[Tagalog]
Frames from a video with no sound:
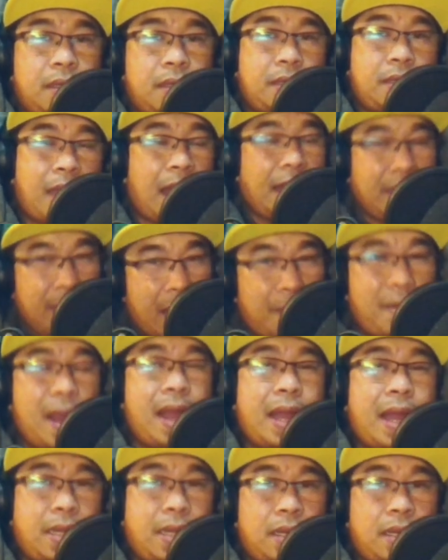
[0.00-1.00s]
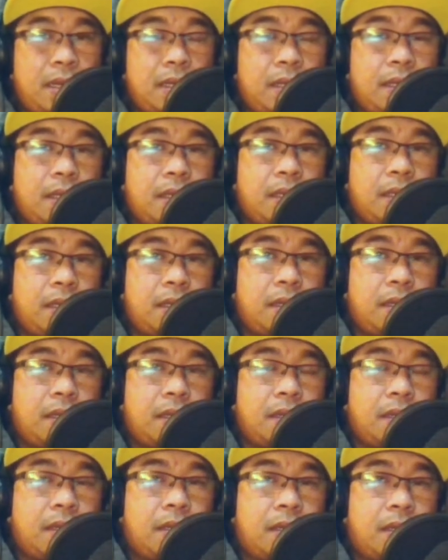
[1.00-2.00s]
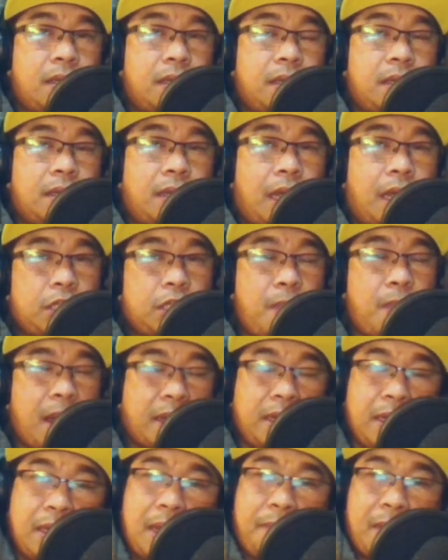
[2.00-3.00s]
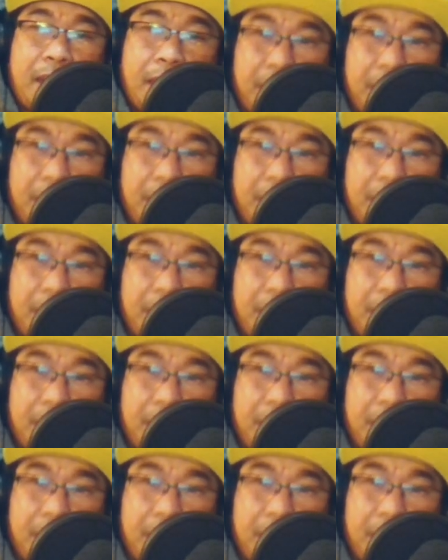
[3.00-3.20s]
dahil nga mahal, ay smuggling na pala